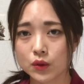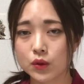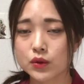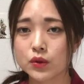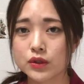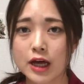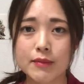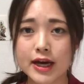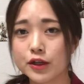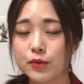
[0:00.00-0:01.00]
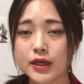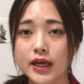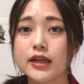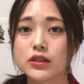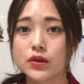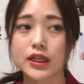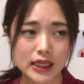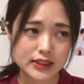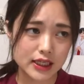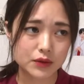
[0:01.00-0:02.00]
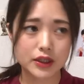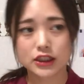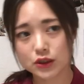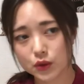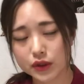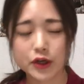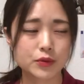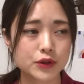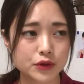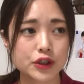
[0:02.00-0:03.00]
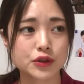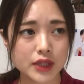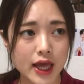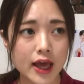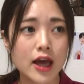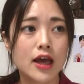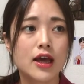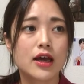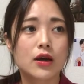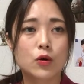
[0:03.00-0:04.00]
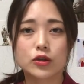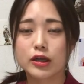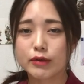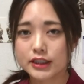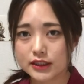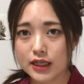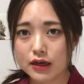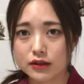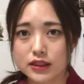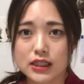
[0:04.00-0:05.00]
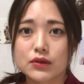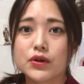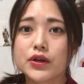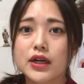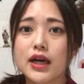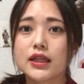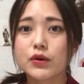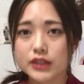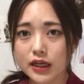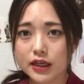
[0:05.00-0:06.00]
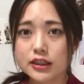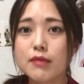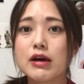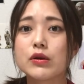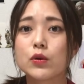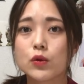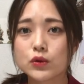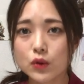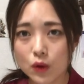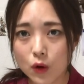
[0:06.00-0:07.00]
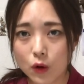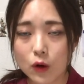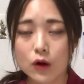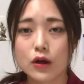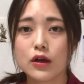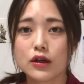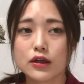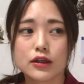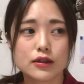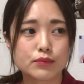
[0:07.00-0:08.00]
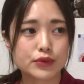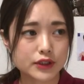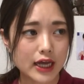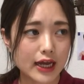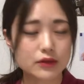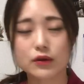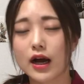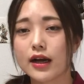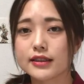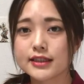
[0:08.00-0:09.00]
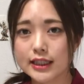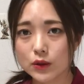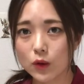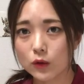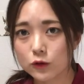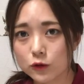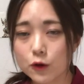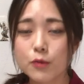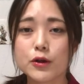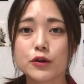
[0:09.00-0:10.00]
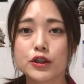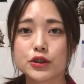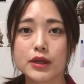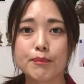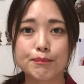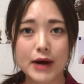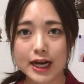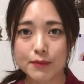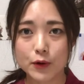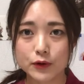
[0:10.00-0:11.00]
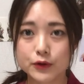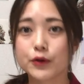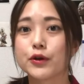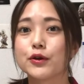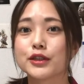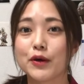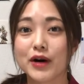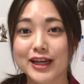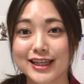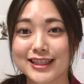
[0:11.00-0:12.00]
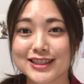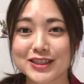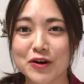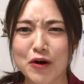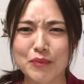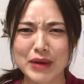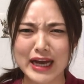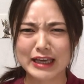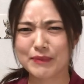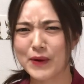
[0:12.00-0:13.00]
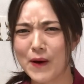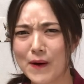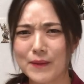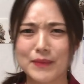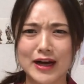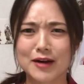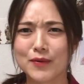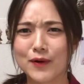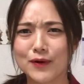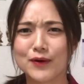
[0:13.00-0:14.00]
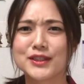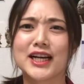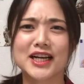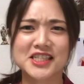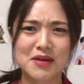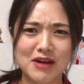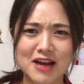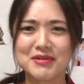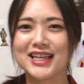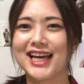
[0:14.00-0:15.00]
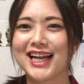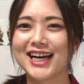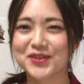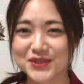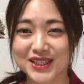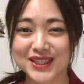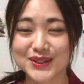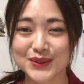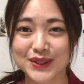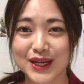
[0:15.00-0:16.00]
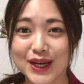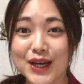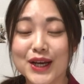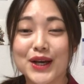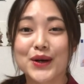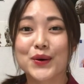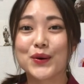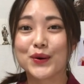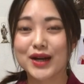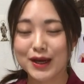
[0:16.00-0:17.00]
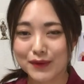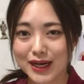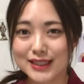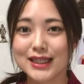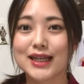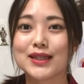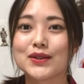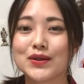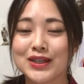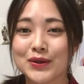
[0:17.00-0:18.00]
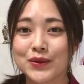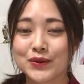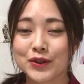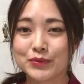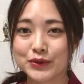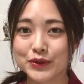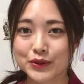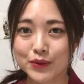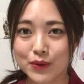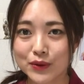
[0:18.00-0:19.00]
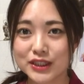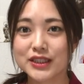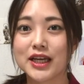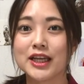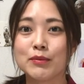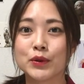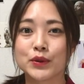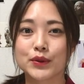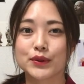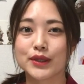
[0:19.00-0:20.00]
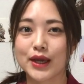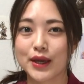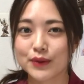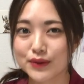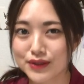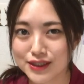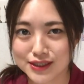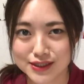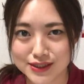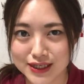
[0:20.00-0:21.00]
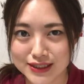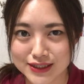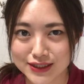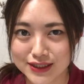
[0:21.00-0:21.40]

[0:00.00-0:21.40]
のことを名前で呼ばないですよね先生とか師匠とか呼ぶのと一緒でゴータマシダールタ悟りを開いたお釈迦様のことをブッダとかセソンと呼ぶのと一緒でバカボンと呼んだわけですよバケボンバカボンお釈迦様みたいなことなんですよねこれはちゃんと日本の仏教語辞典にも載っている事実です